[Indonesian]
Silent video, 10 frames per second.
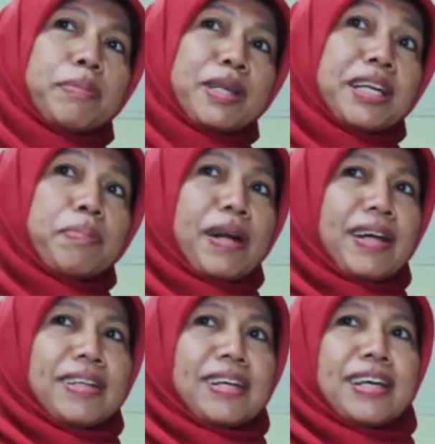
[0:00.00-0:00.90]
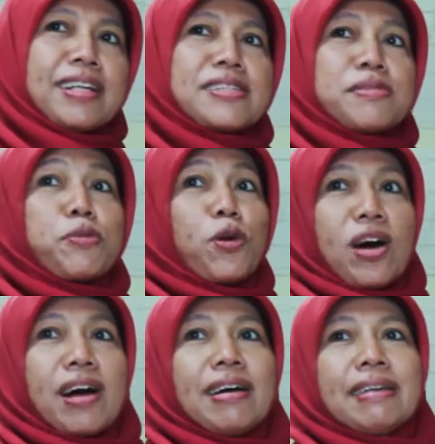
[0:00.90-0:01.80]
Penting menjadi perhatian kita
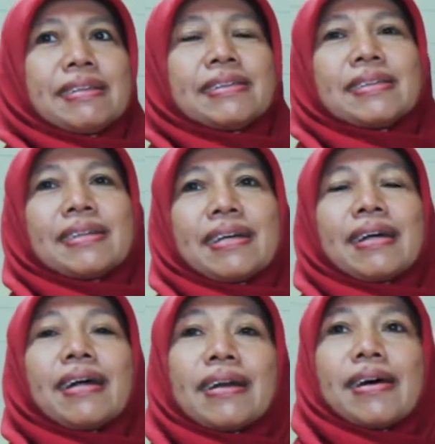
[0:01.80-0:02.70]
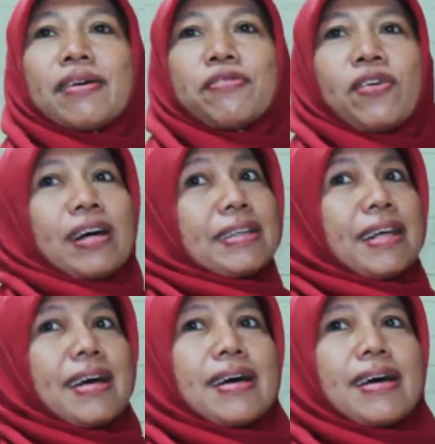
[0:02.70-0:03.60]
semua karena
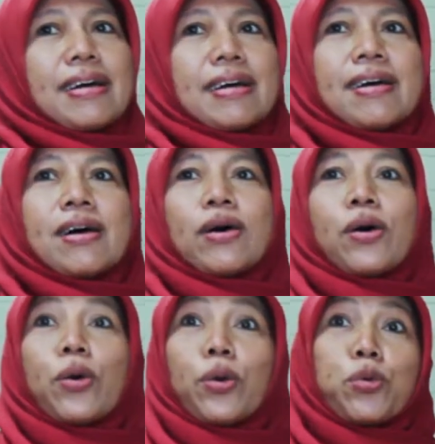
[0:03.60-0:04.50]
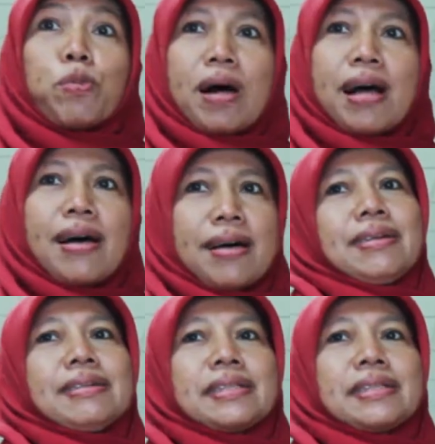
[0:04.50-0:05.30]
fakta rumah